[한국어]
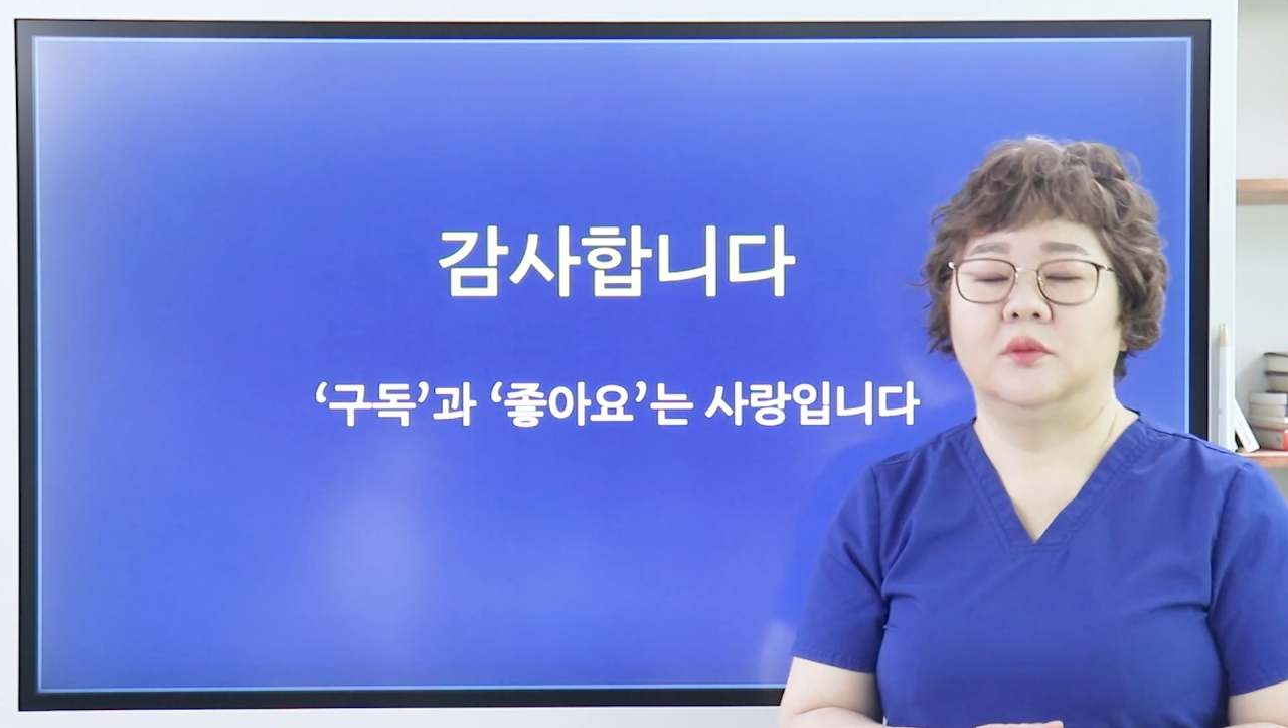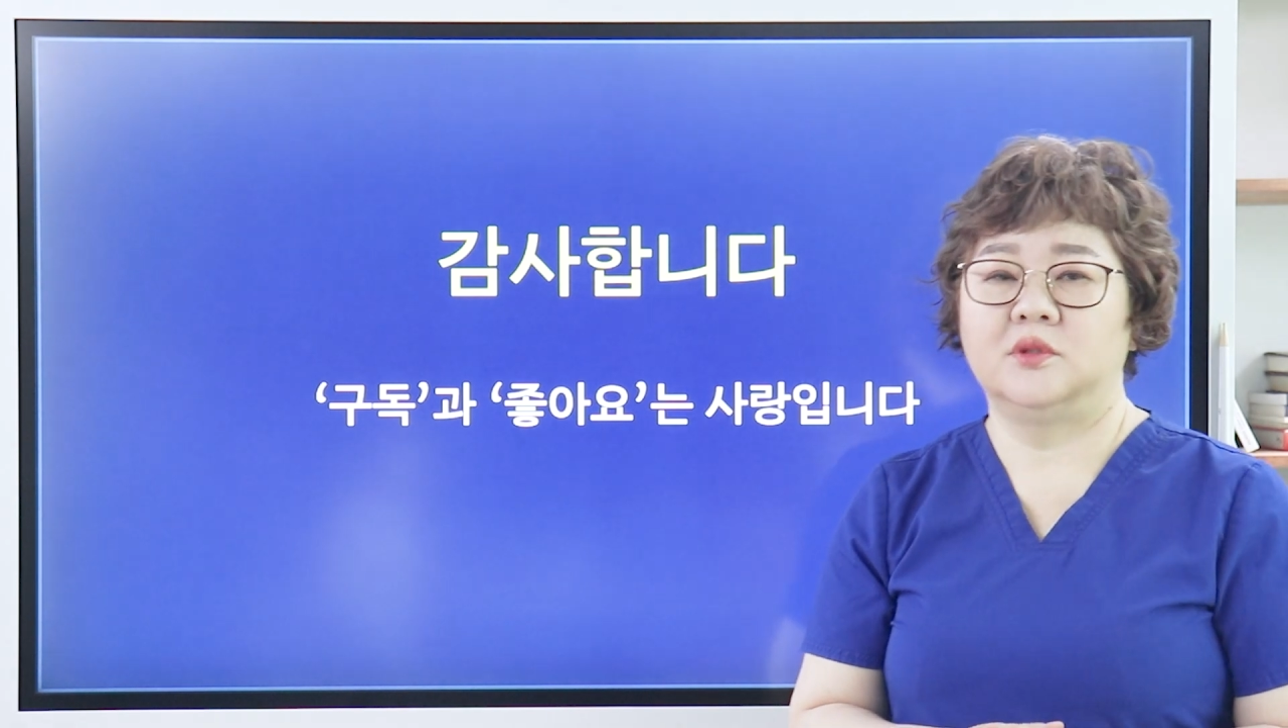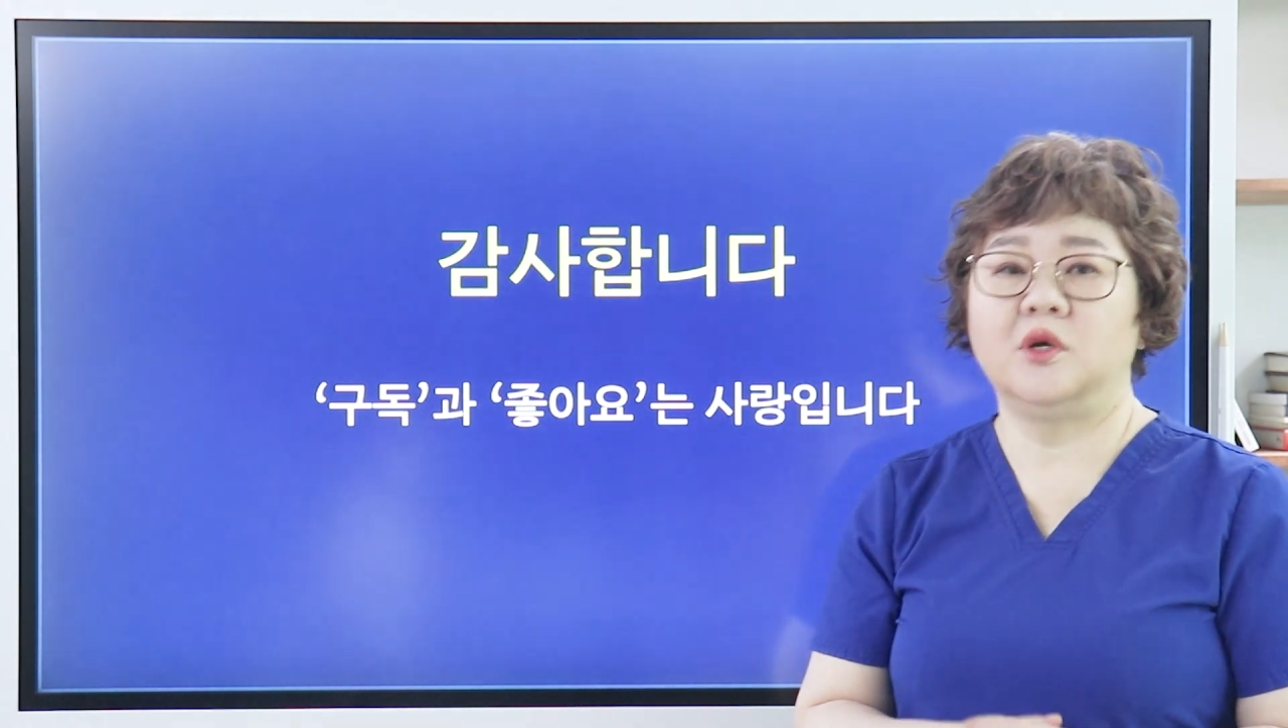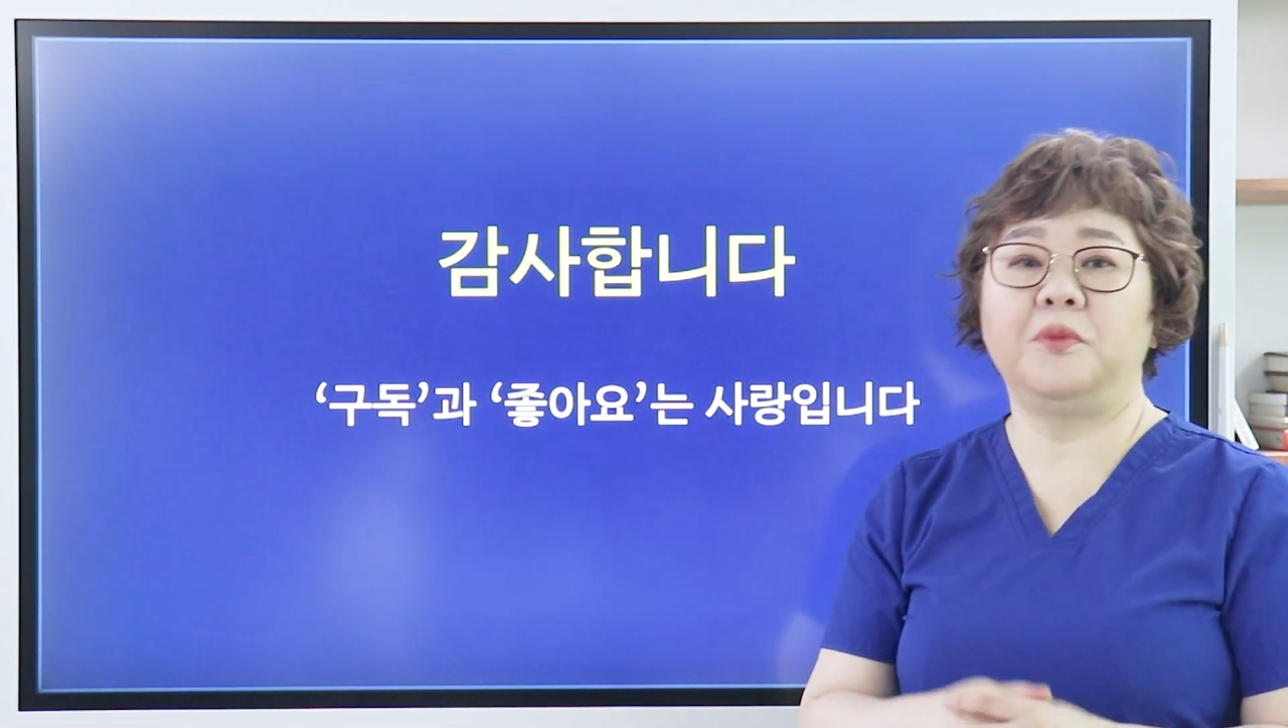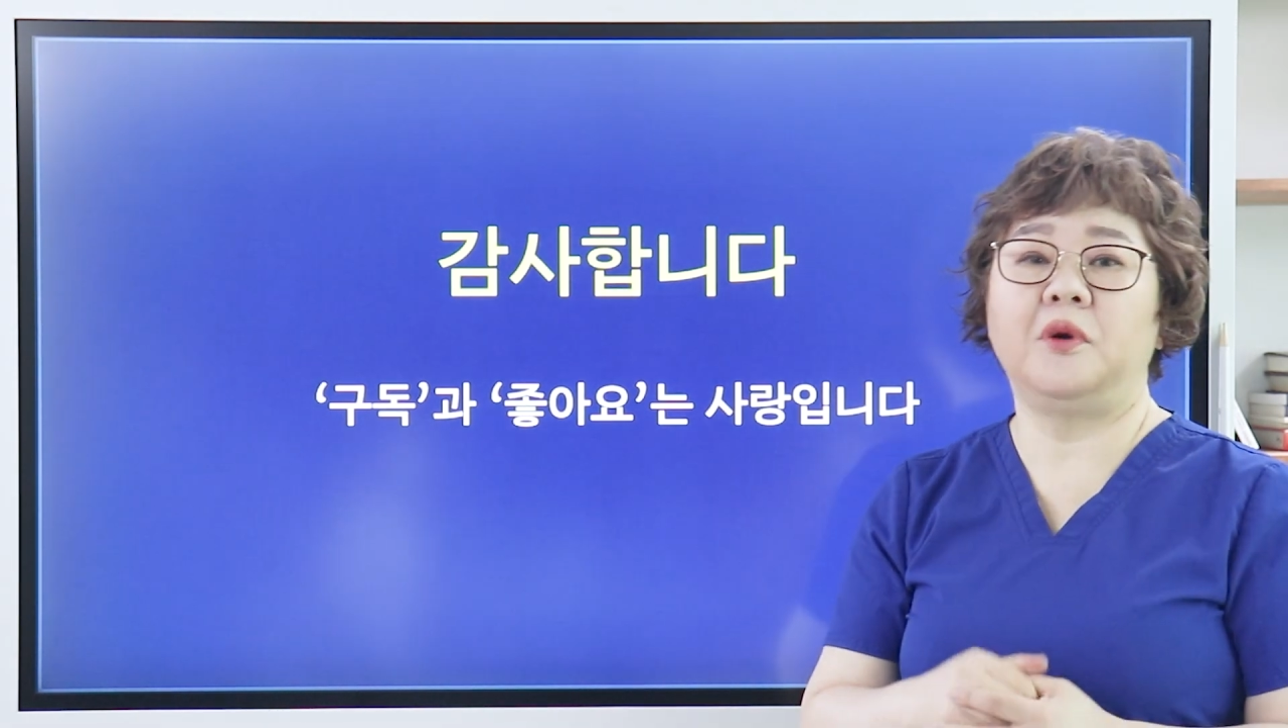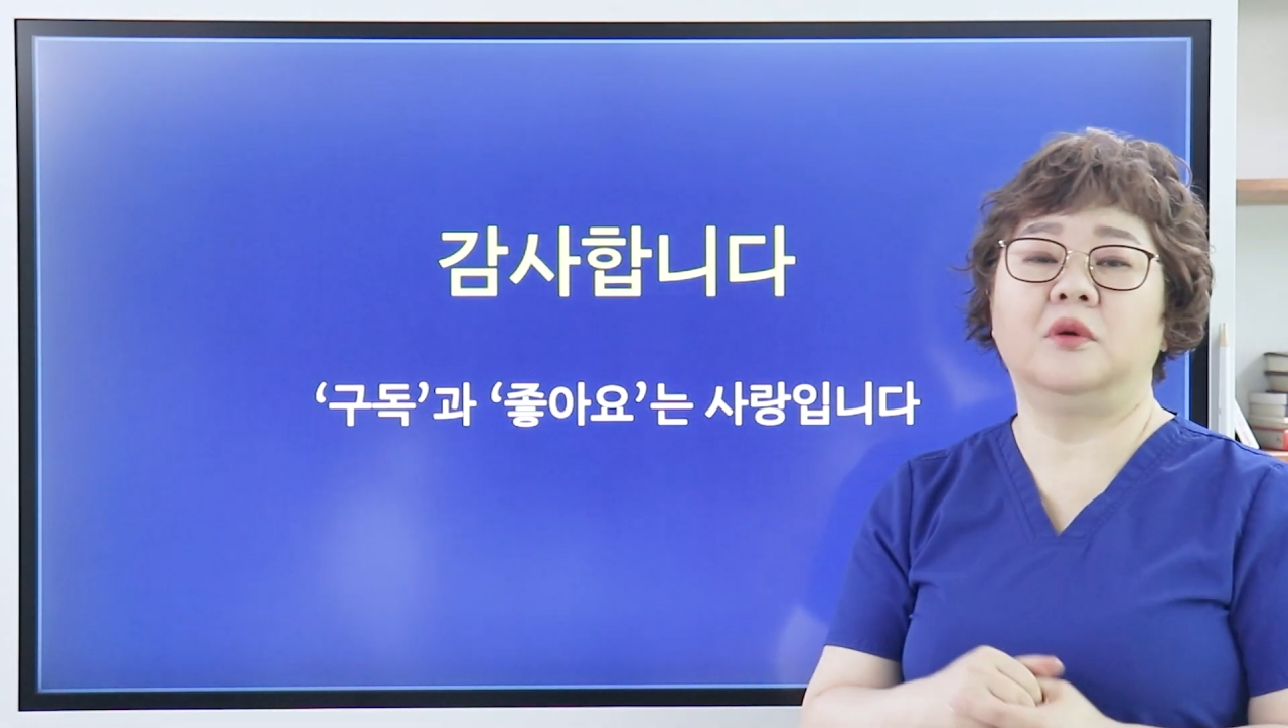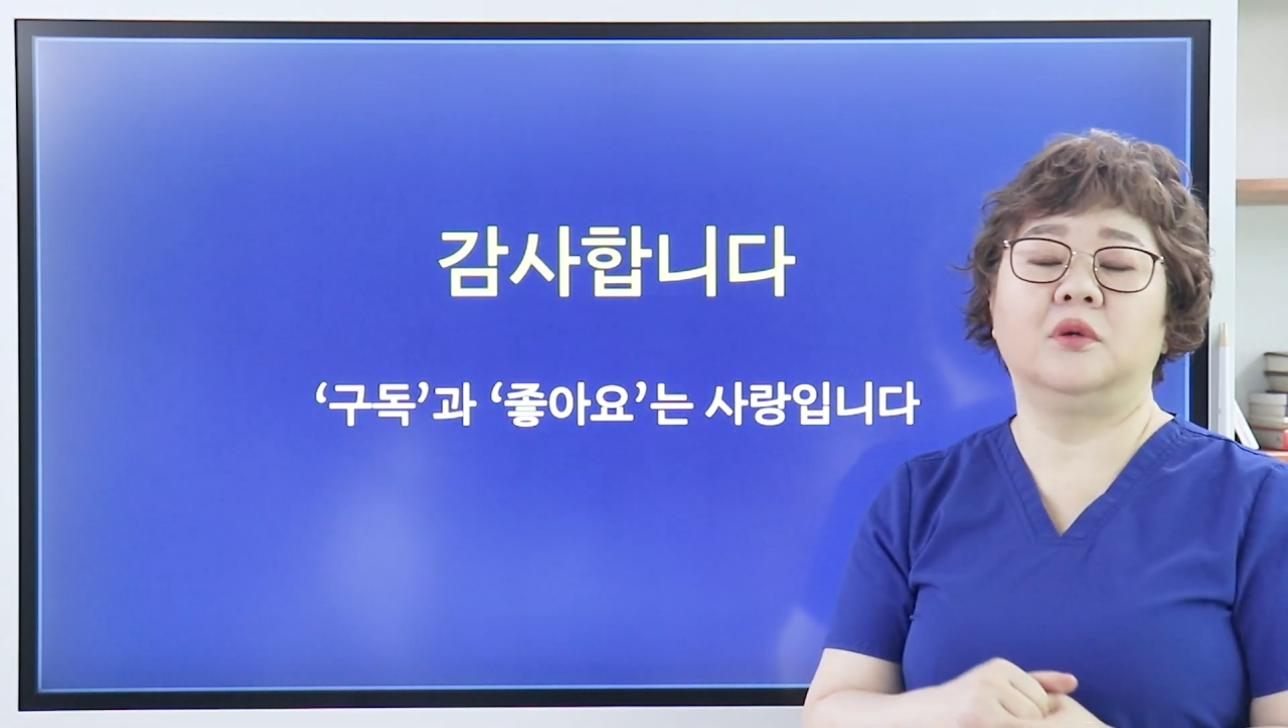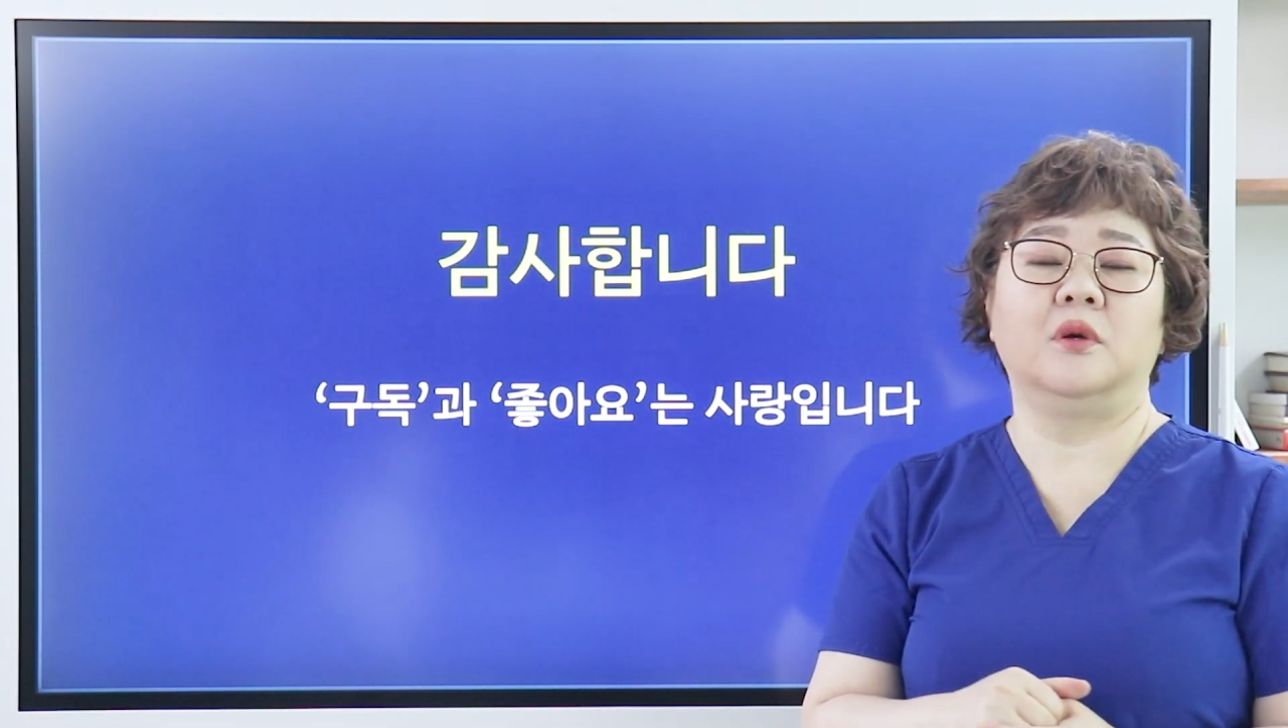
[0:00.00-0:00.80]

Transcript: 성병